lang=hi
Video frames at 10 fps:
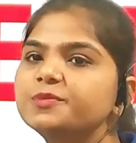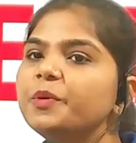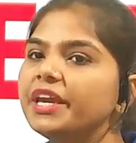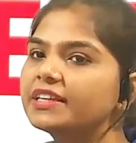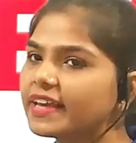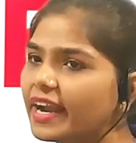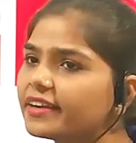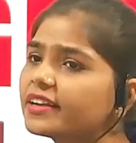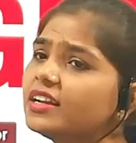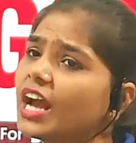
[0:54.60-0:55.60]
एस बी
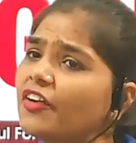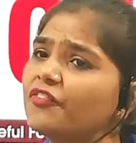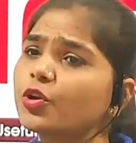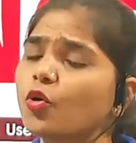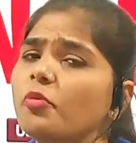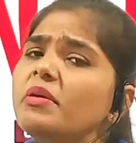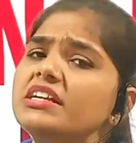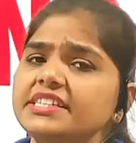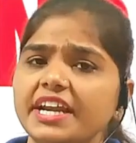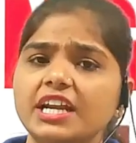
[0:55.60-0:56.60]
सेंट्रल या फिर कोई
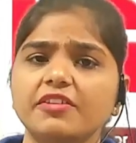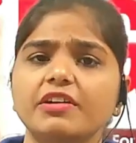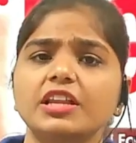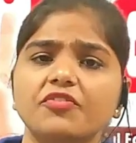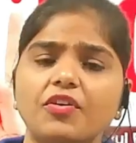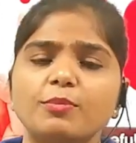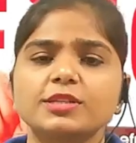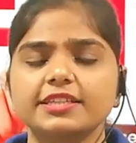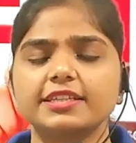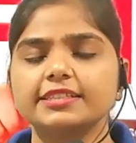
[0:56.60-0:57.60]
भी स्टेट लेवल की
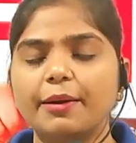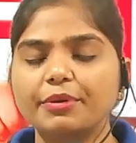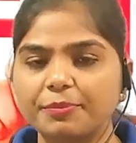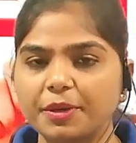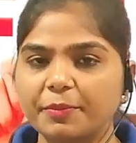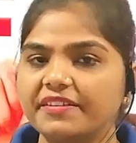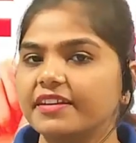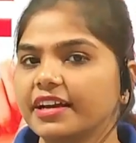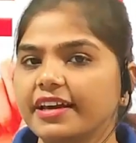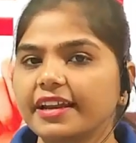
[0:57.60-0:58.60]
फार्मासिस्ट एग्जाम की
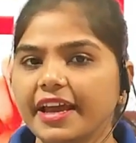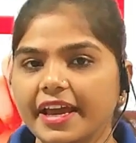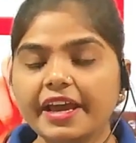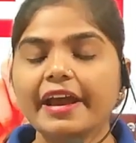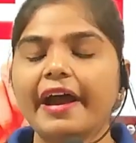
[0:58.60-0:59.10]
प्रिपरेशन कर रहे हैं